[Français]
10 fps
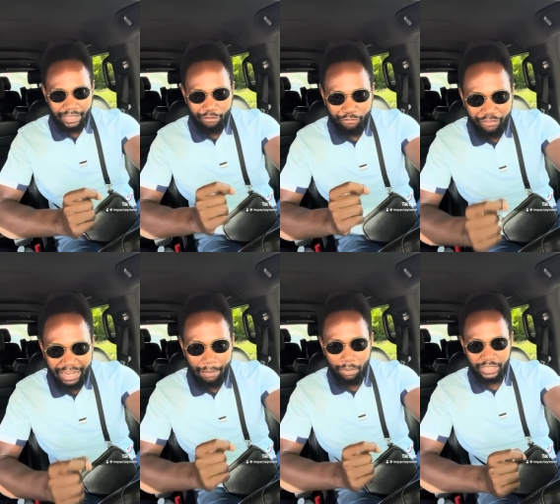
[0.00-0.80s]
vers
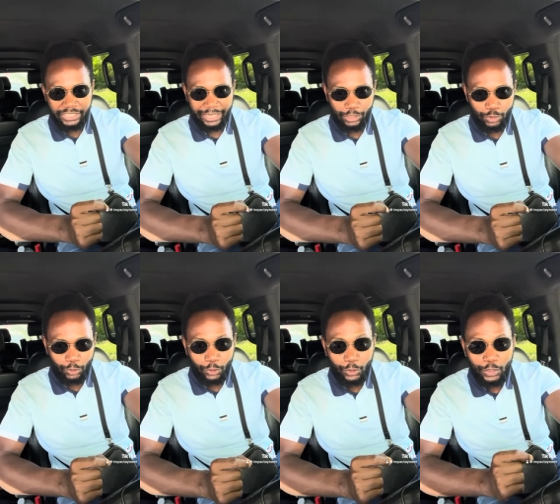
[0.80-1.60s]
la bonne
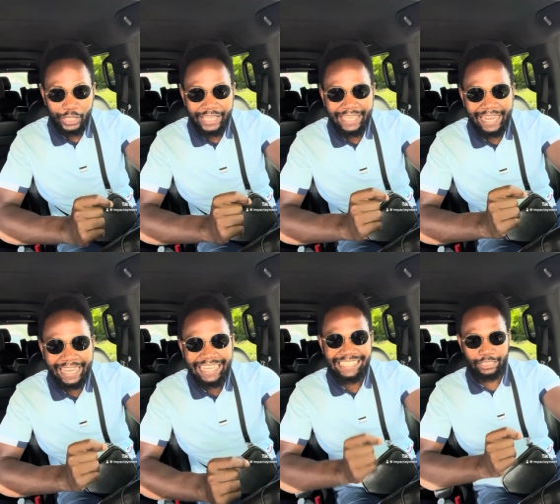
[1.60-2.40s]
direction, il n'y a
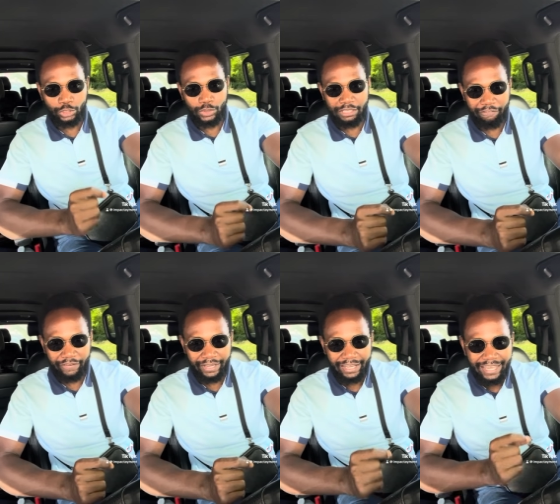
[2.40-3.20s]
qu'une seule chose à
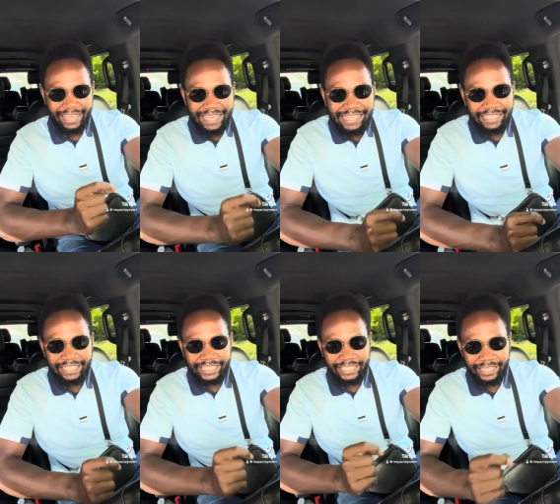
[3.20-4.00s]
faire, c'est de
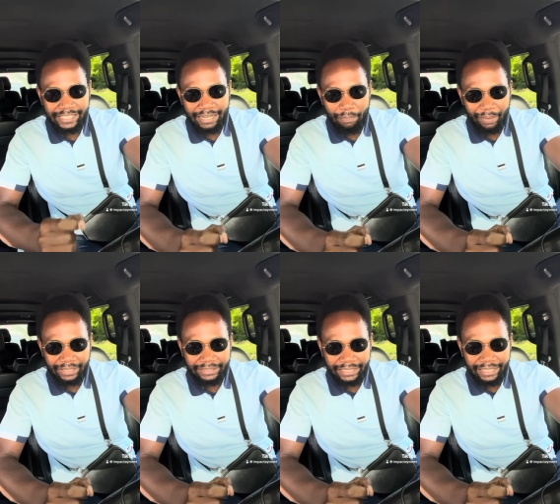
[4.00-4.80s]
changer la
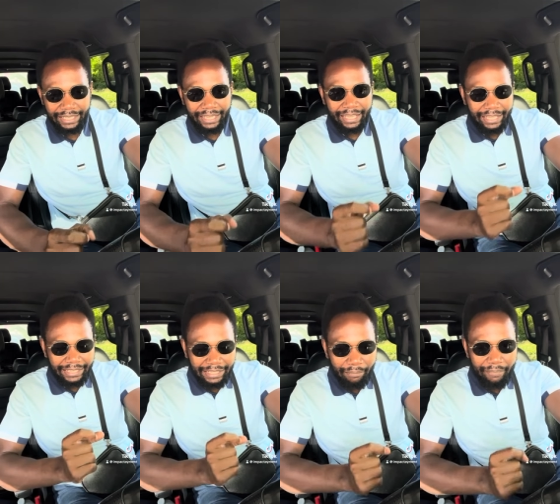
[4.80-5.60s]
pensée,
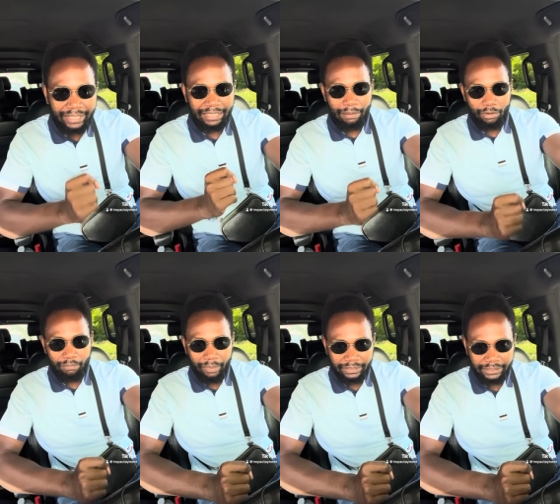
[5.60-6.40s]
d'émettre la bonne
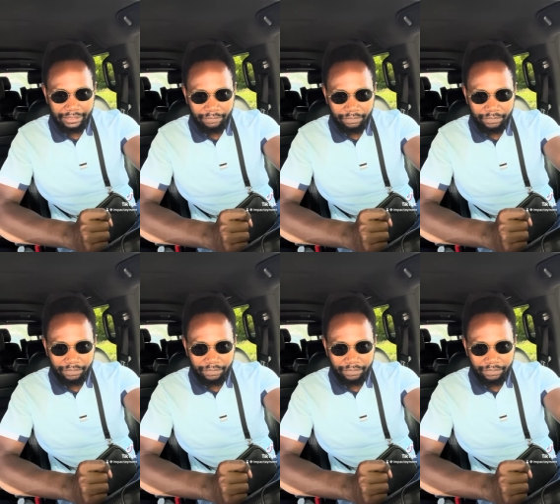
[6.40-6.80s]
pensée.